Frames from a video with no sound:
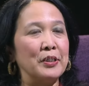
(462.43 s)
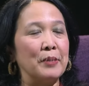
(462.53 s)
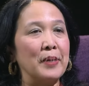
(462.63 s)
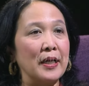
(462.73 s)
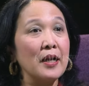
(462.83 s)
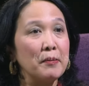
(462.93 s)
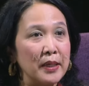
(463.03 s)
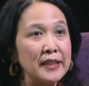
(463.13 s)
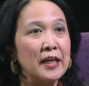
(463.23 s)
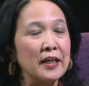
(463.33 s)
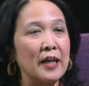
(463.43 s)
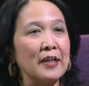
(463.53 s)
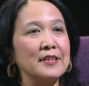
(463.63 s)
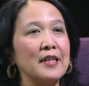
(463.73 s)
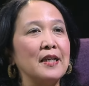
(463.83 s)
Eh, mereka akan mengejar ke
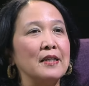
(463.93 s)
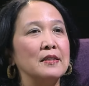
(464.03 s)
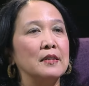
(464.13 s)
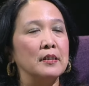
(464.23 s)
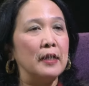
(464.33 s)
arah sana.